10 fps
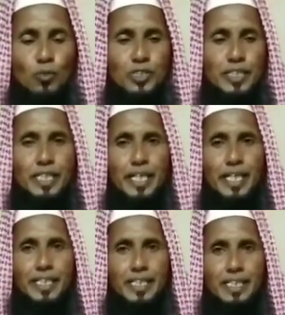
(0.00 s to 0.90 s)
মসজিদে
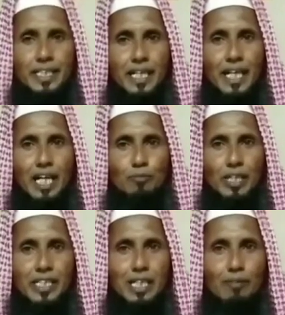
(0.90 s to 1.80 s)
ঈদগায়
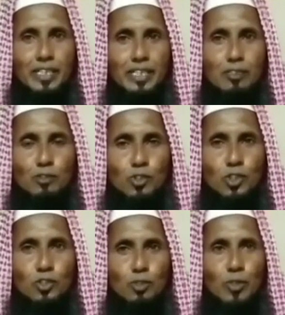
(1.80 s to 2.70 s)
আমরা সামাজিক
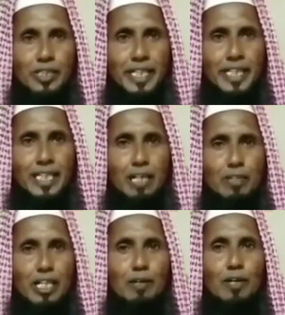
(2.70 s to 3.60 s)
দূরত্ব বজায় রেখে
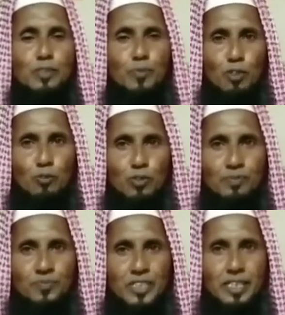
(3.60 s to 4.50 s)
আমরা নামাজ পড়ব
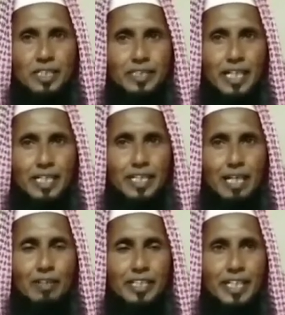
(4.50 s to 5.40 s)
যাতে
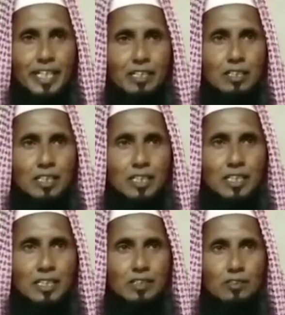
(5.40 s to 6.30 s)
আমাদের
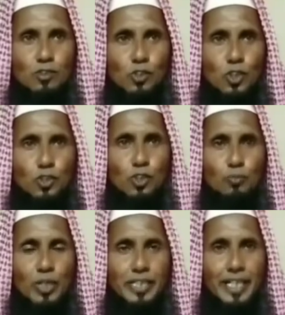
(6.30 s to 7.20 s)
দূরত্ব
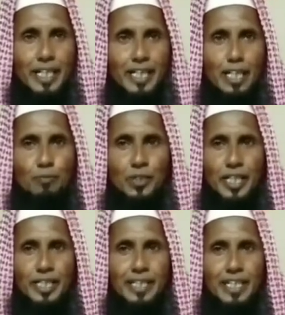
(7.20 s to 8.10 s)
বজায় রাখার
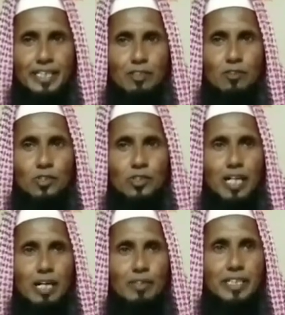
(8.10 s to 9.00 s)
পরে যাতে
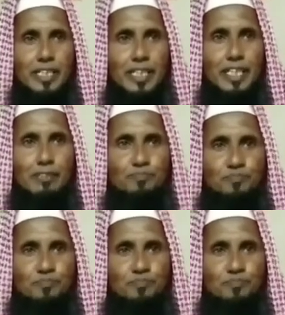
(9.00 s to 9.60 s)
করোনা আমাদেরকে